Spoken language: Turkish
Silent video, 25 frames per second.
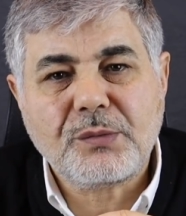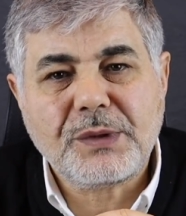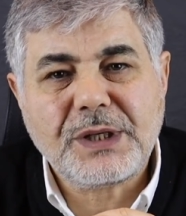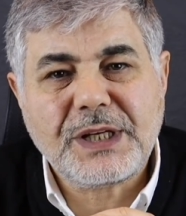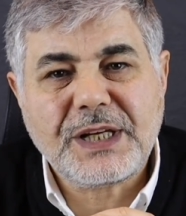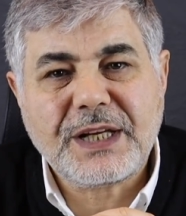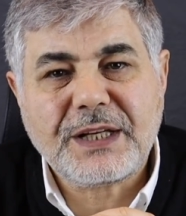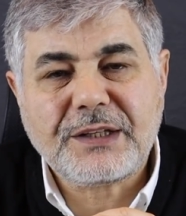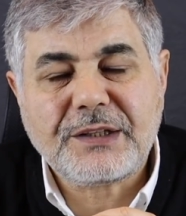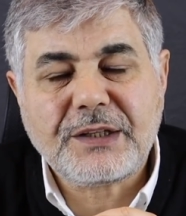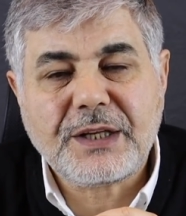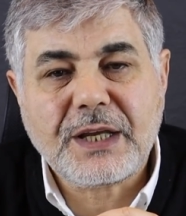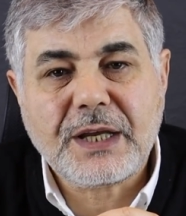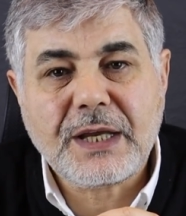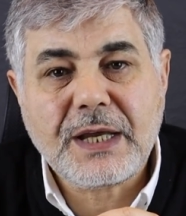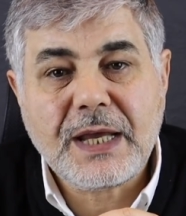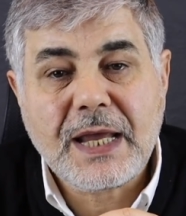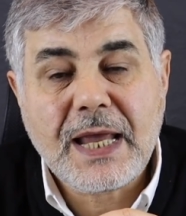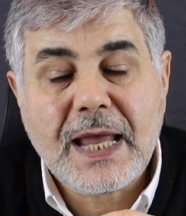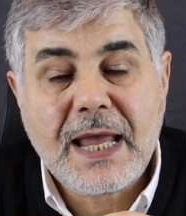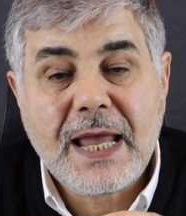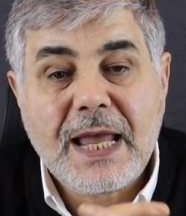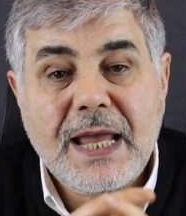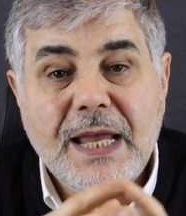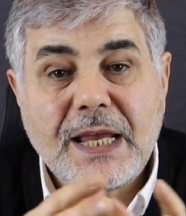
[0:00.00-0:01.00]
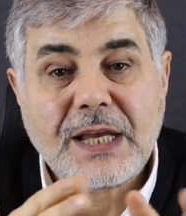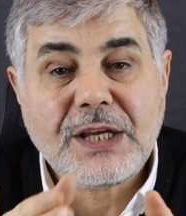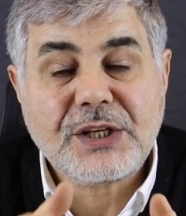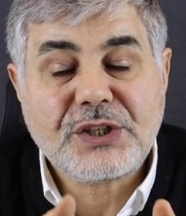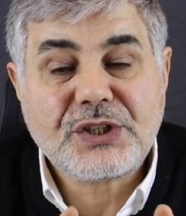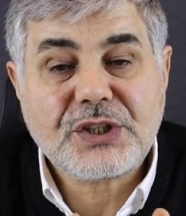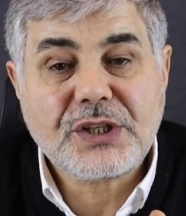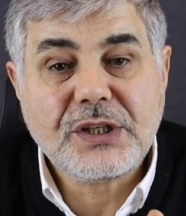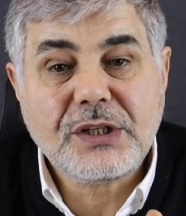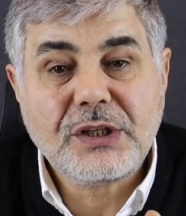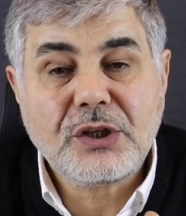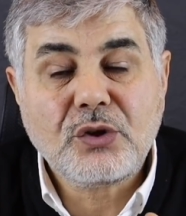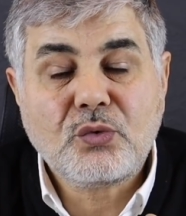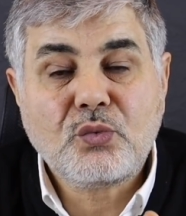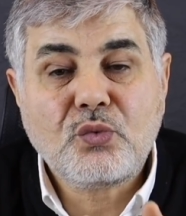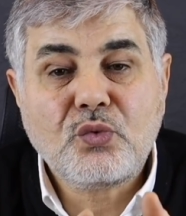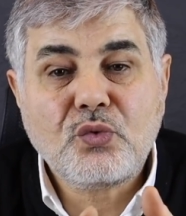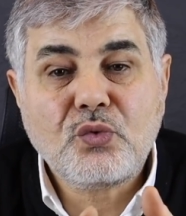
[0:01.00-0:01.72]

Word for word: millete. E şimdi